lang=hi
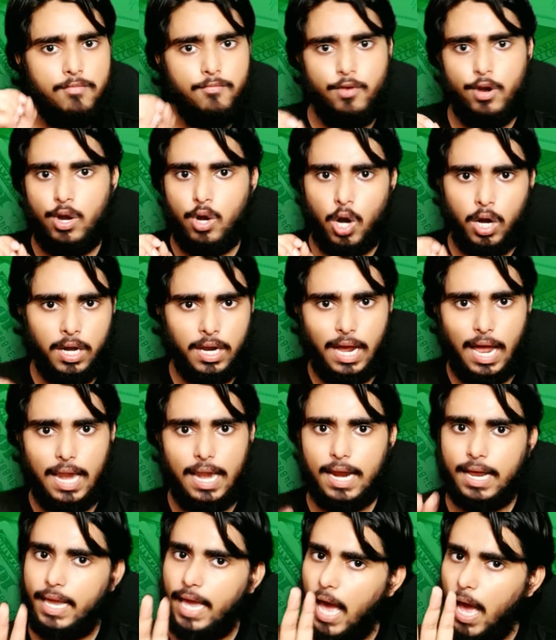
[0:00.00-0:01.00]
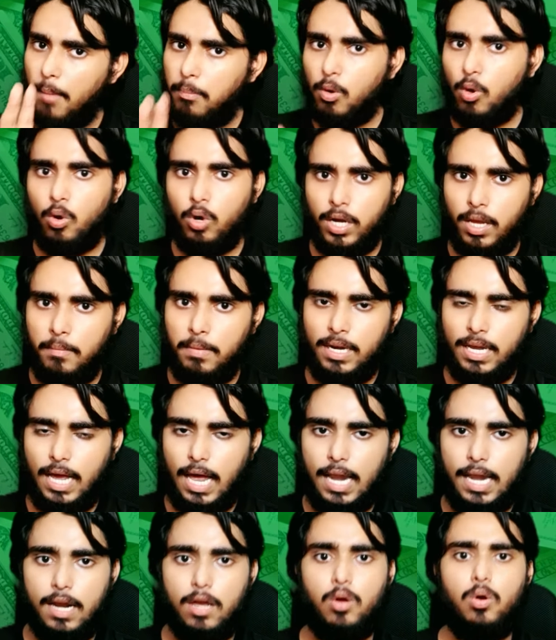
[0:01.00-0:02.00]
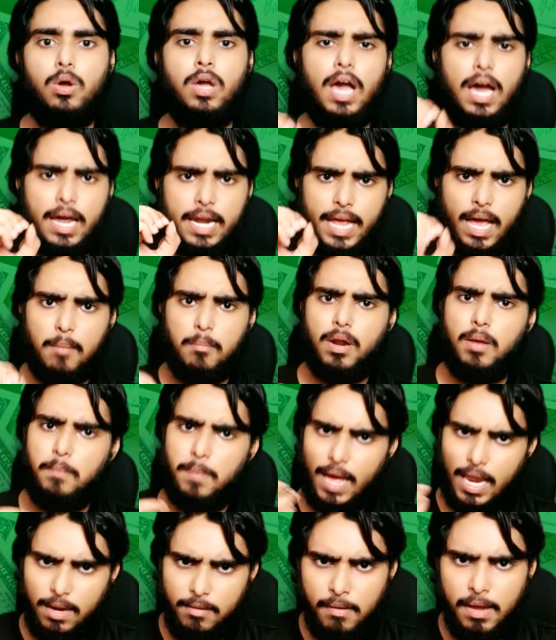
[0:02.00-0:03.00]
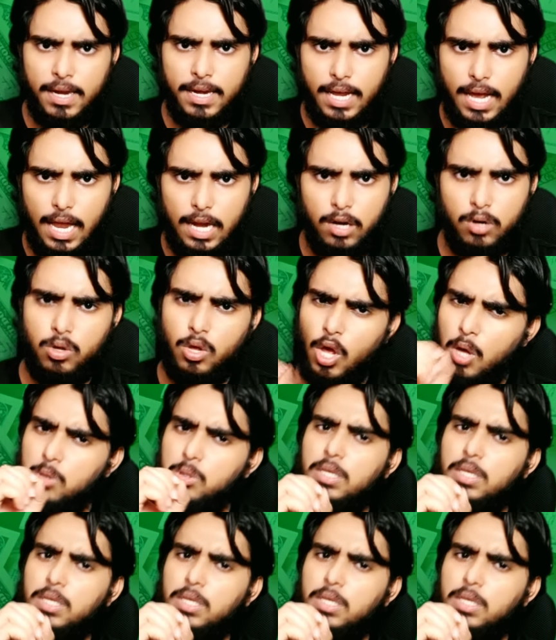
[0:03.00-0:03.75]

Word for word: विड्रॉ निकाल रखे आप लोगों ने भी निकाल रखे होगा अगर यहाँ पर आप पहली बार निकाल रहे हो